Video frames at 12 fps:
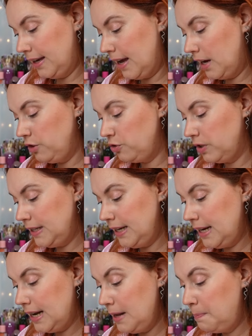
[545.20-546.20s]

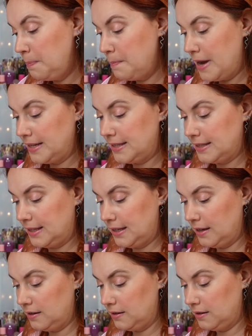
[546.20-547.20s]
Hydrating Lip Mask.